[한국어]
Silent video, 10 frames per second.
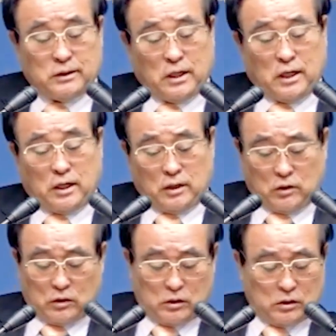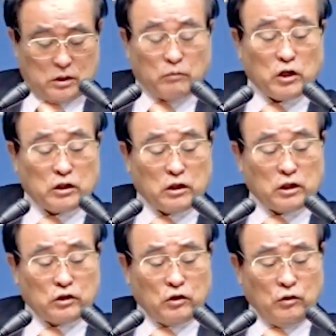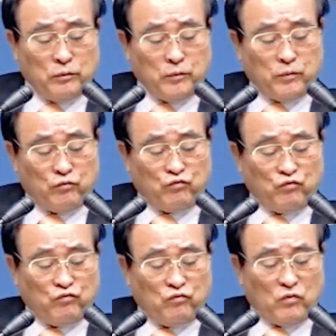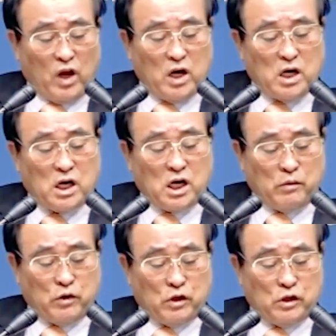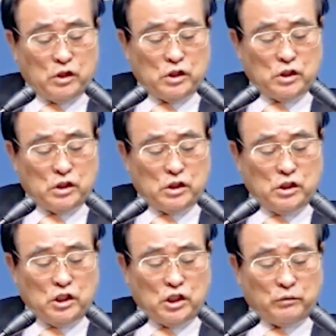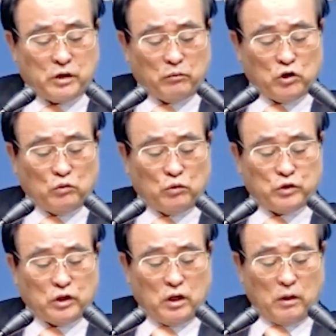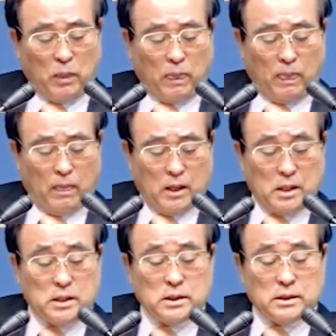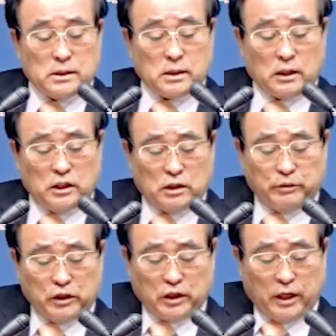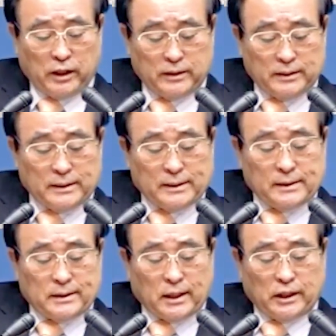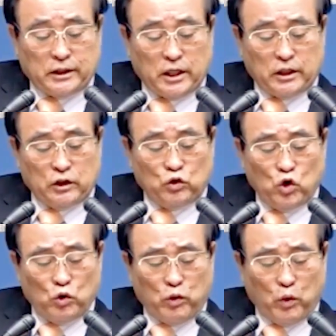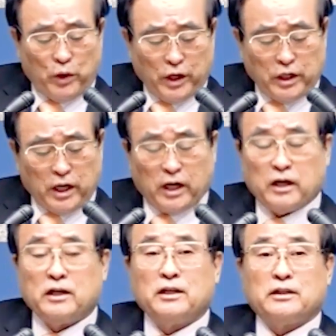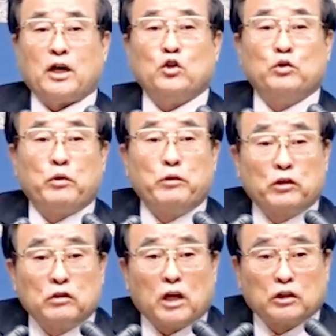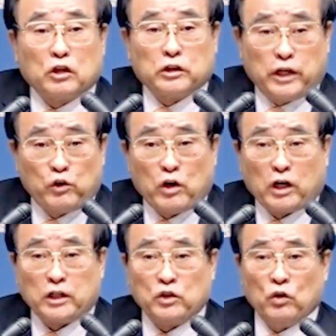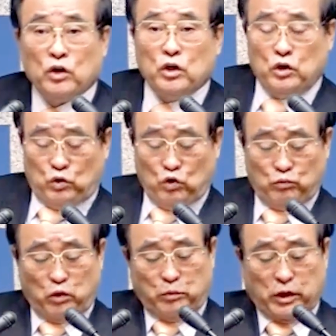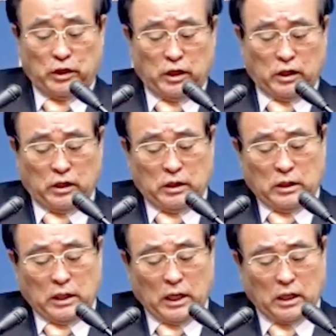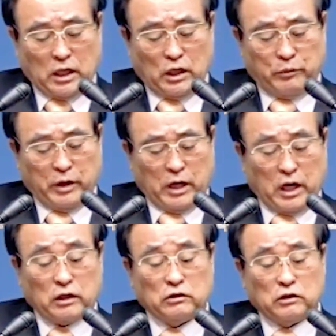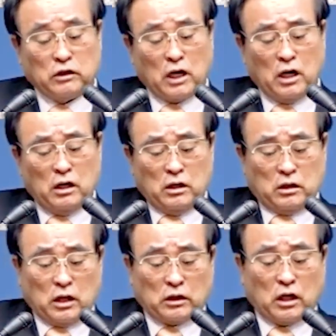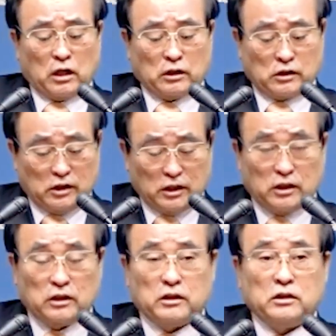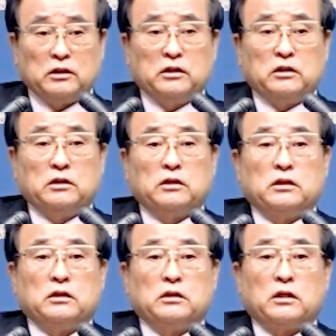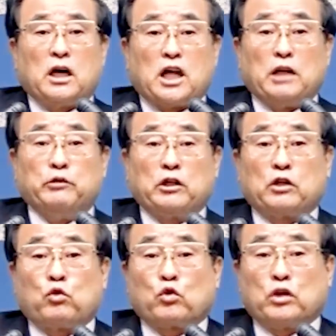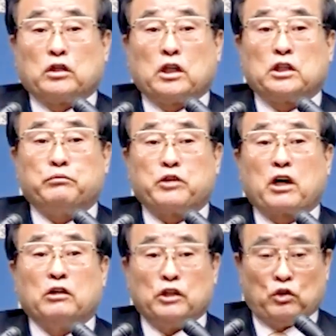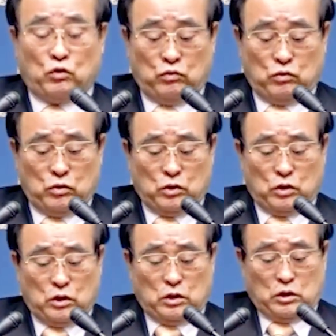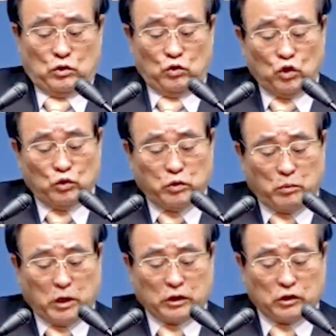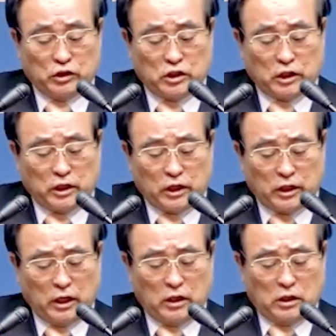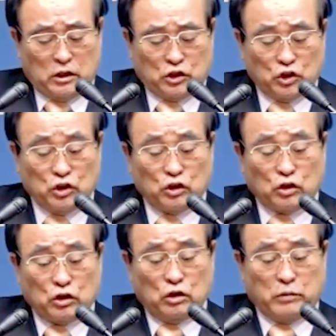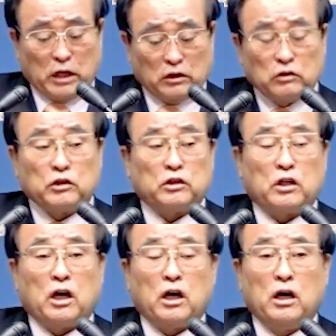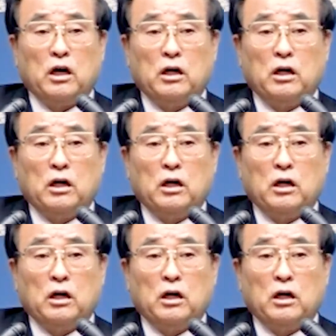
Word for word: 자, 삼 장 찾아서요. 그러면 이십삼 절을 봅시다. 자, 이십일 절에. 자, 이제는 율법 외에, 자, 율법은 끝나서 세례요한까지요. 율법 외에 하나님의 한 의가 나타났으니, 하나님 의가 독생자 십자가 의요. 율법과 선지자들에게 증거를 받은 것이라.